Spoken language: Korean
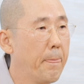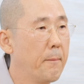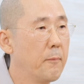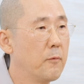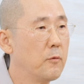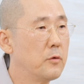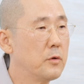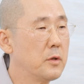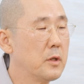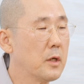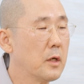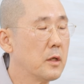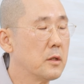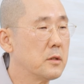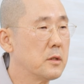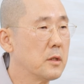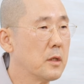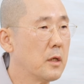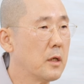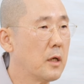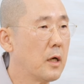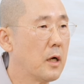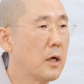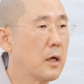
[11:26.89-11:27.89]
우리가
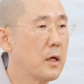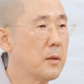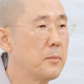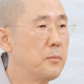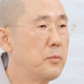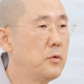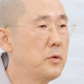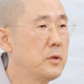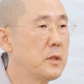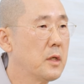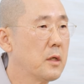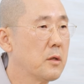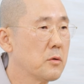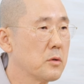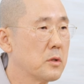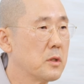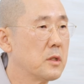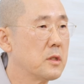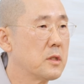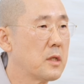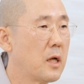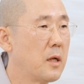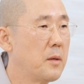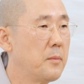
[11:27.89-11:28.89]
이제 아까
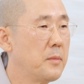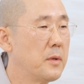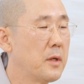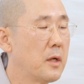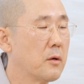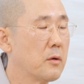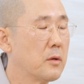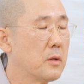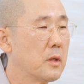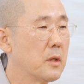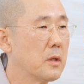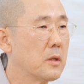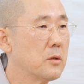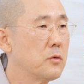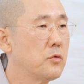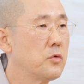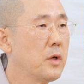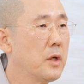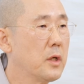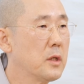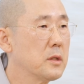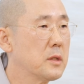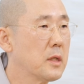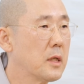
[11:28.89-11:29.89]
불자로서의 삶이라고 했는데
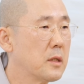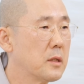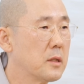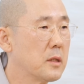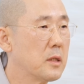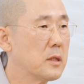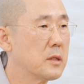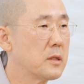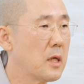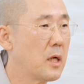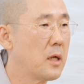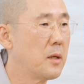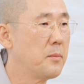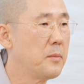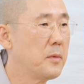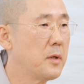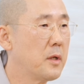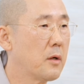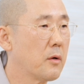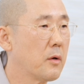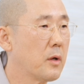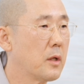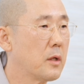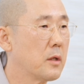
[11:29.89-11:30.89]
수행자들의
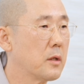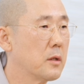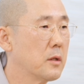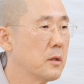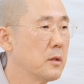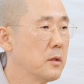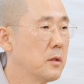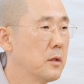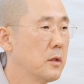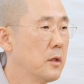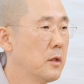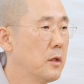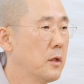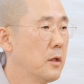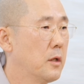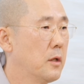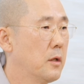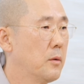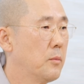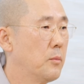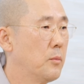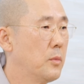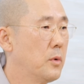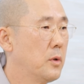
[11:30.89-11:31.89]
삶이라고 하는 건
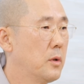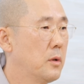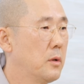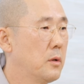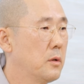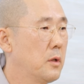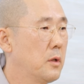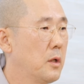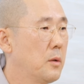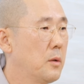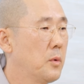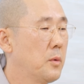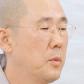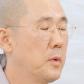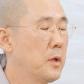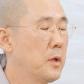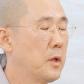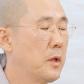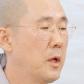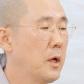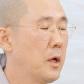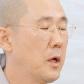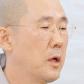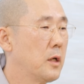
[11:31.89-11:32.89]
뭐 어떻게 보면
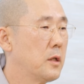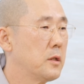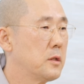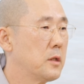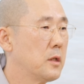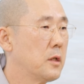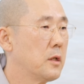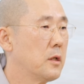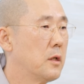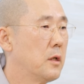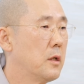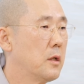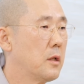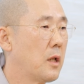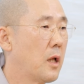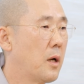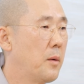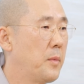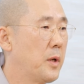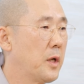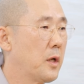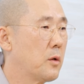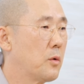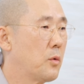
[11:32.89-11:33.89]
내가 이제
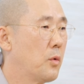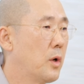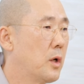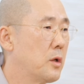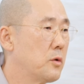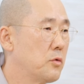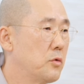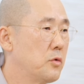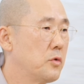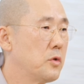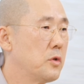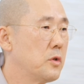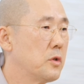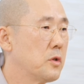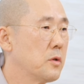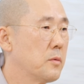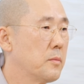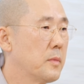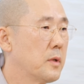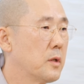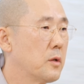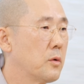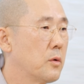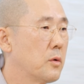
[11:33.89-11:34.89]
남에게 도와줄 수
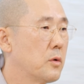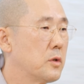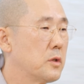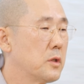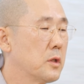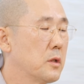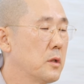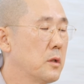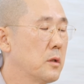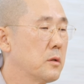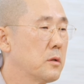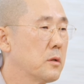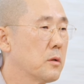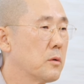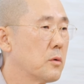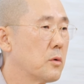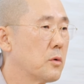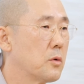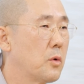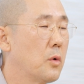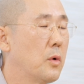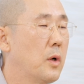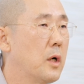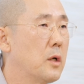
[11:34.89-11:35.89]
있으면 또
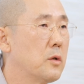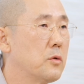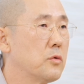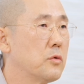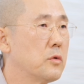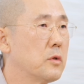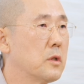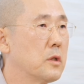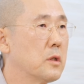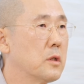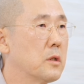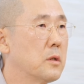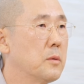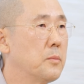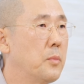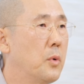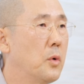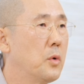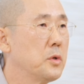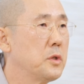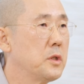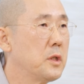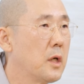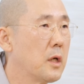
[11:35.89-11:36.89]
적극적으로 도와주는 그런
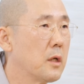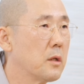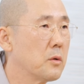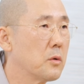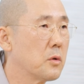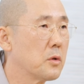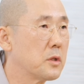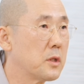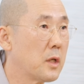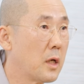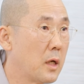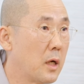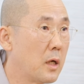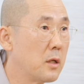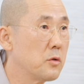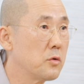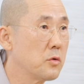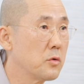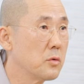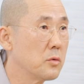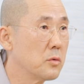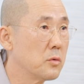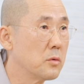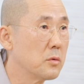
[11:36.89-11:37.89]
보시행도 잘할
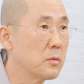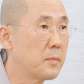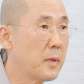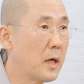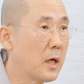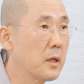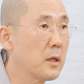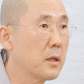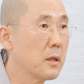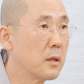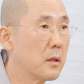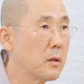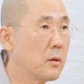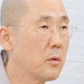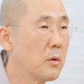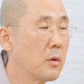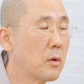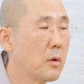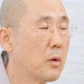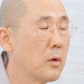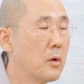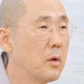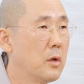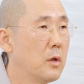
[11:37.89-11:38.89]
수밖에
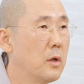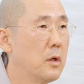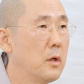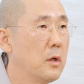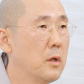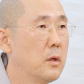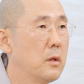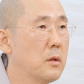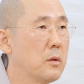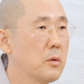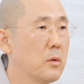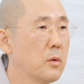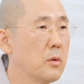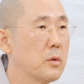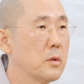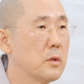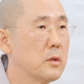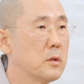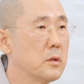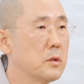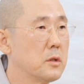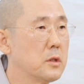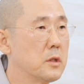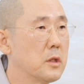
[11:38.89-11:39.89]
없고, 네. 또
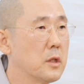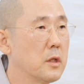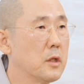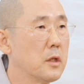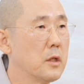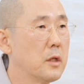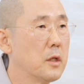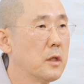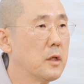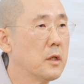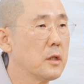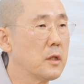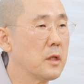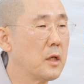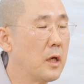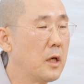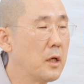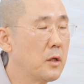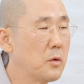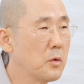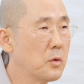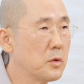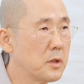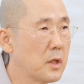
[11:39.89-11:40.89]
그런 이제
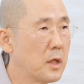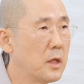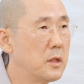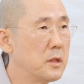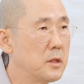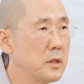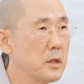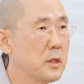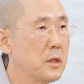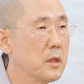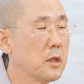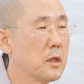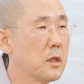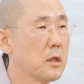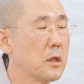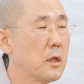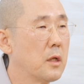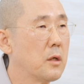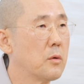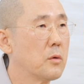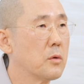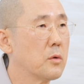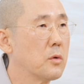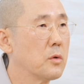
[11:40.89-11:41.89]
계도 잘 지키게
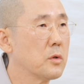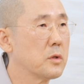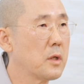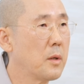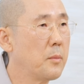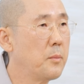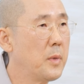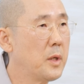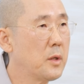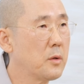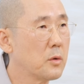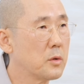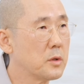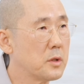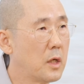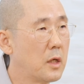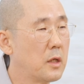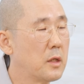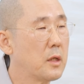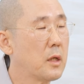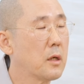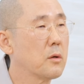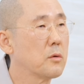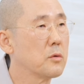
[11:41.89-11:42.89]
되고, 또 삼매도 잘
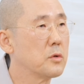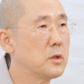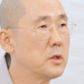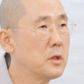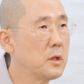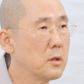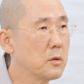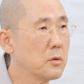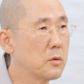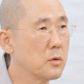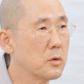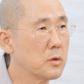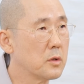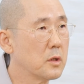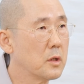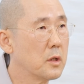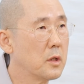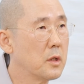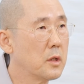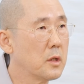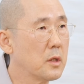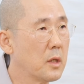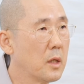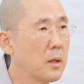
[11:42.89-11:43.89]
닦고 지혜도
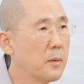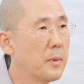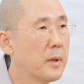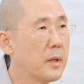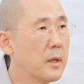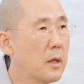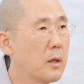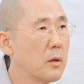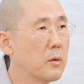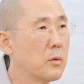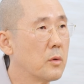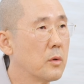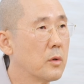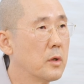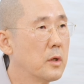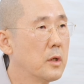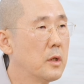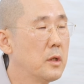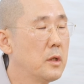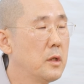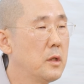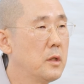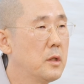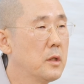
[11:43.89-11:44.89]
개발하고,
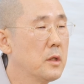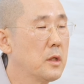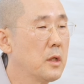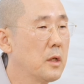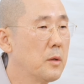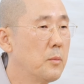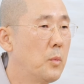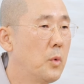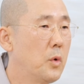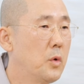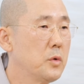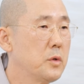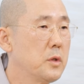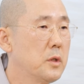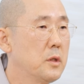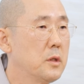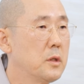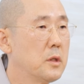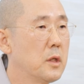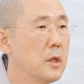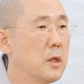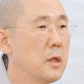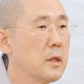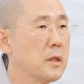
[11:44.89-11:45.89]
이렇게
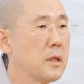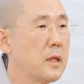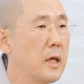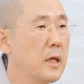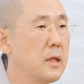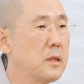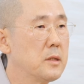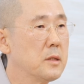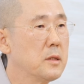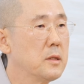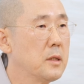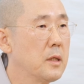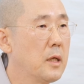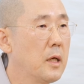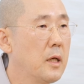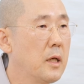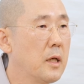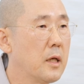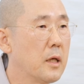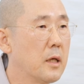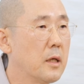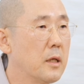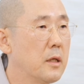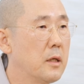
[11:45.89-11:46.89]
모든
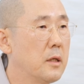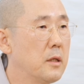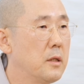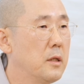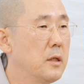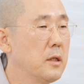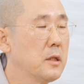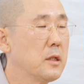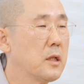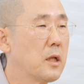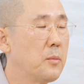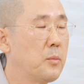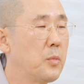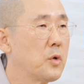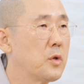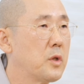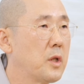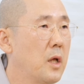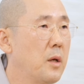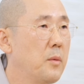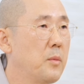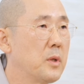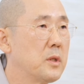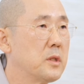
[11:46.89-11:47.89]
계정에 여기다
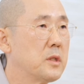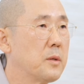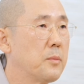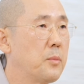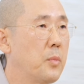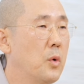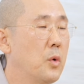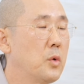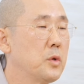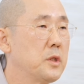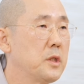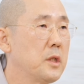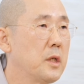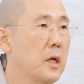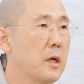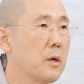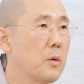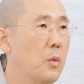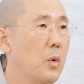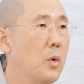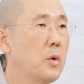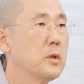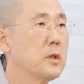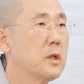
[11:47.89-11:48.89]
보태면 이제
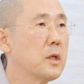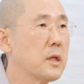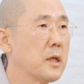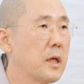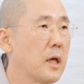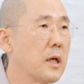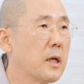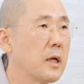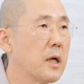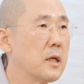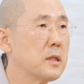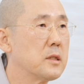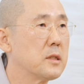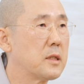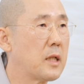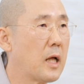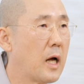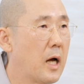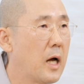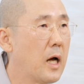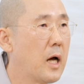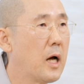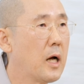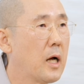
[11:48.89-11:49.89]
보시행, 공덕행까지
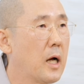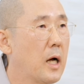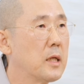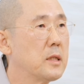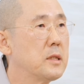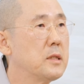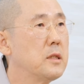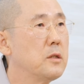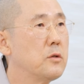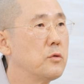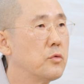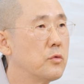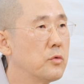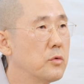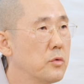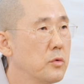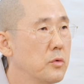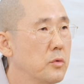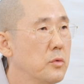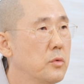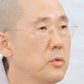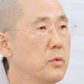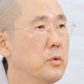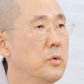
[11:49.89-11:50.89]
다 같이
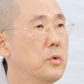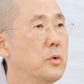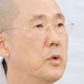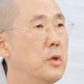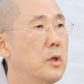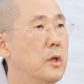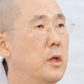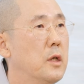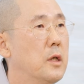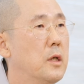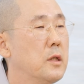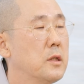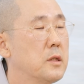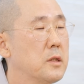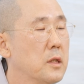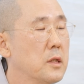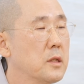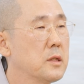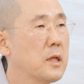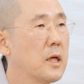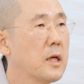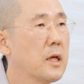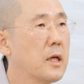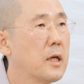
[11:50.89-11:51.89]
두루두루
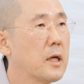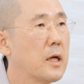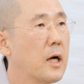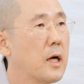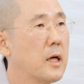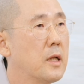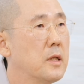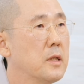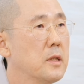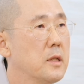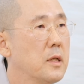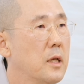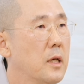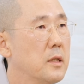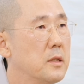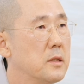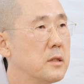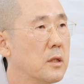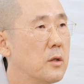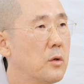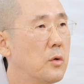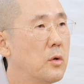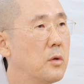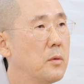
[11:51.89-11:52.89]
성장해 가는 게
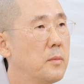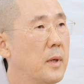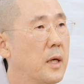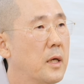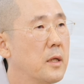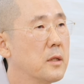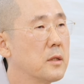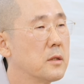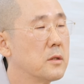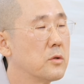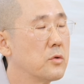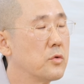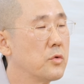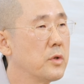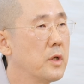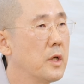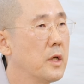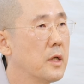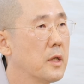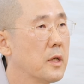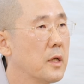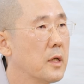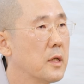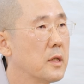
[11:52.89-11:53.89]
이제 올바른
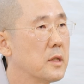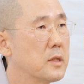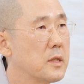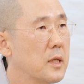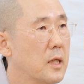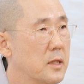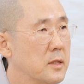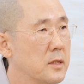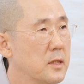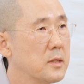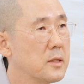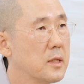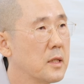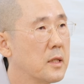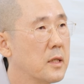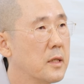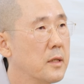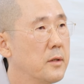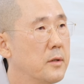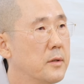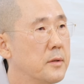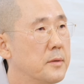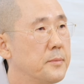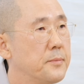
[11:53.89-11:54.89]
수행의 자세잖아요.